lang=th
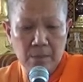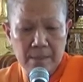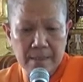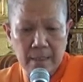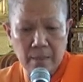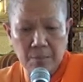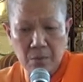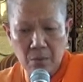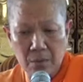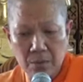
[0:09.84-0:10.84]
ตัสสะภะ
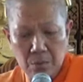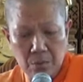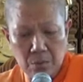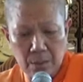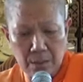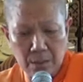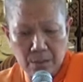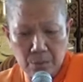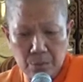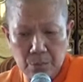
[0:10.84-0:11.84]
คะวะโตอะร
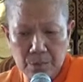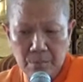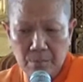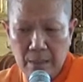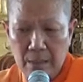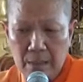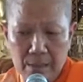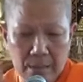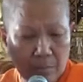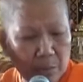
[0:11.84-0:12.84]
หะโตสัมมา
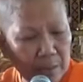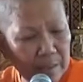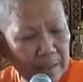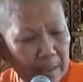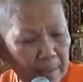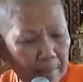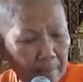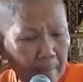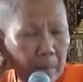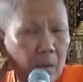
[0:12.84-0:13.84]
สัมพุทธัสสะ
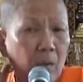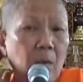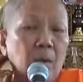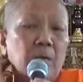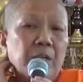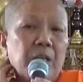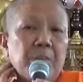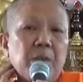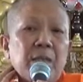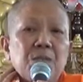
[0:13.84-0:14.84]
วันนี้
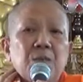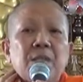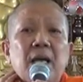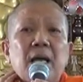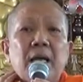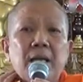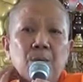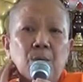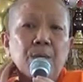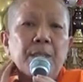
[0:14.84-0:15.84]
เป็นวันสุดท้าย
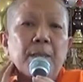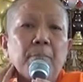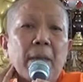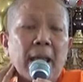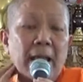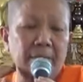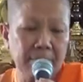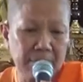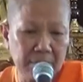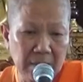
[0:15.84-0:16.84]
ของเดือน
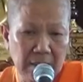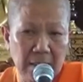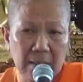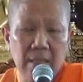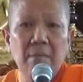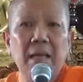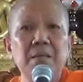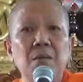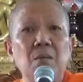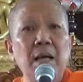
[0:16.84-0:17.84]
8นั่นหมาย
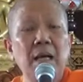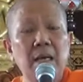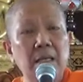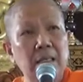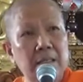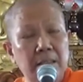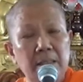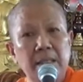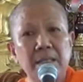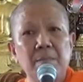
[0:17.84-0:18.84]
ถึงว่าคื
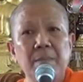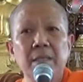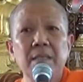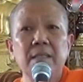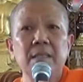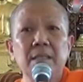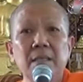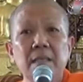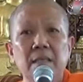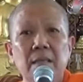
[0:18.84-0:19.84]
นนี้จะเป็นคืน
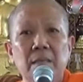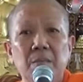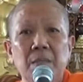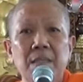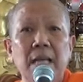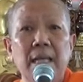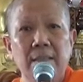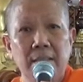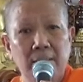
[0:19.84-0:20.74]
ที่พระจันทร์